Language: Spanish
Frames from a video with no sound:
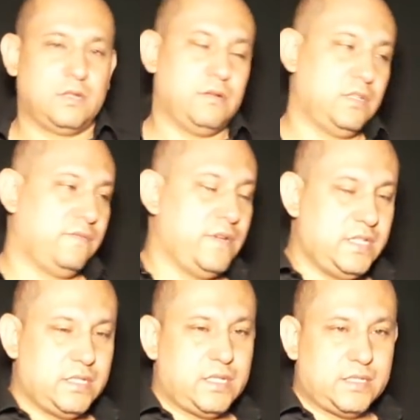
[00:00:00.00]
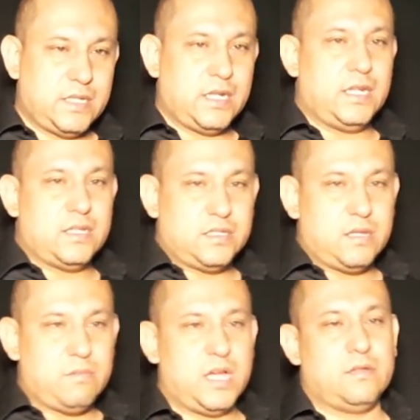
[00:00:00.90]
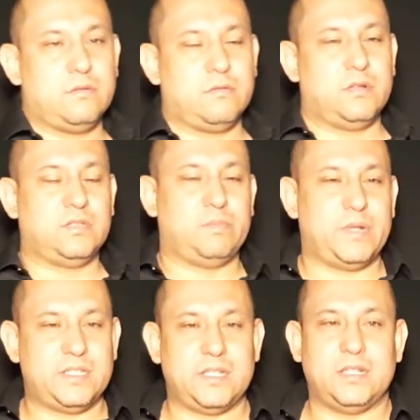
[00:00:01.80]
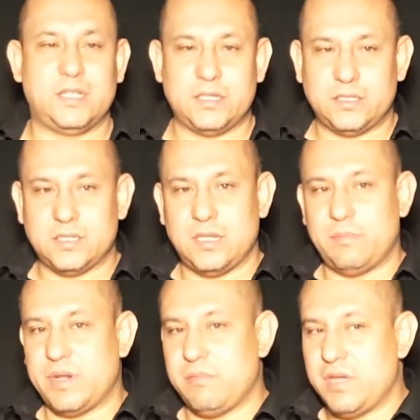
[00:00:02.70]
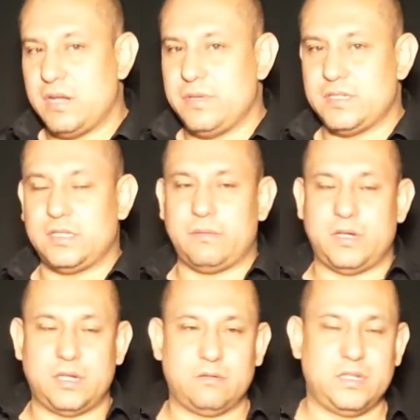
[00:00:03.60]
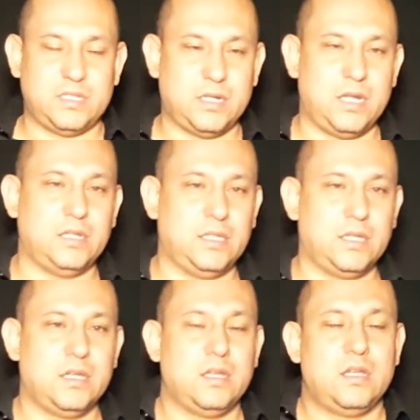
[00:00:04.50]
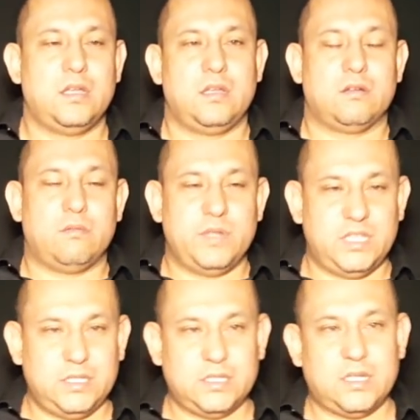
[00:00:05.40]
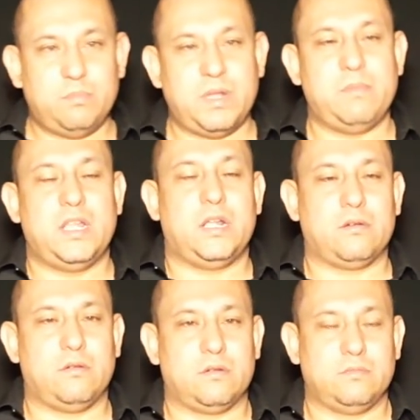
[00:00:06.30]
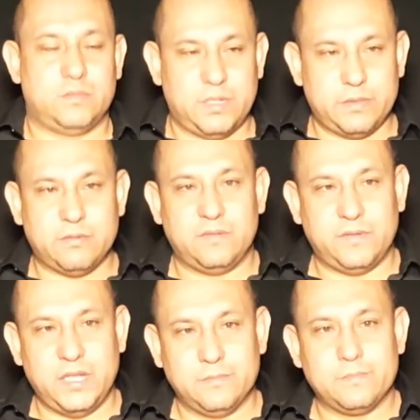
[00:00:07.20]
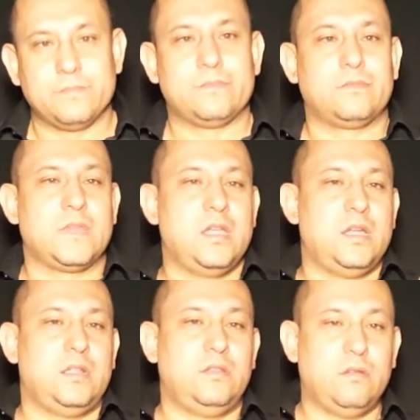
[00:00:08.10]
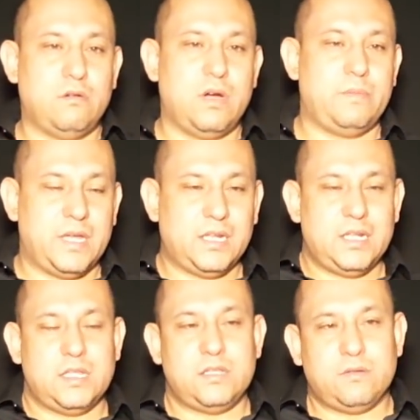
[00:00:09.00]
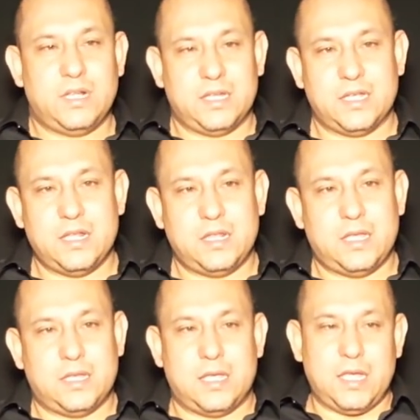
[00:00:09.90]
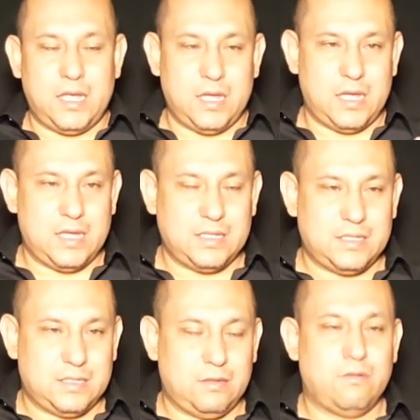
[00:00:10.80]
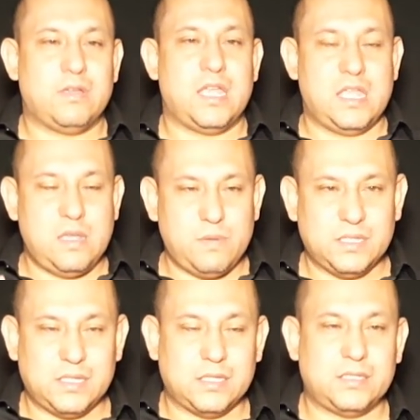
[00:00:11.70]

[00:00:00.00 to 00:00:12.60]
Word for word: Cuando fuiste a hacer el estimado, cuando te presentaste la primera vez a trabajar con ese cliente, cometiste el primer error. ¿Sabes cuál fue? No haberle dicho a la gente qué es lo que ibas a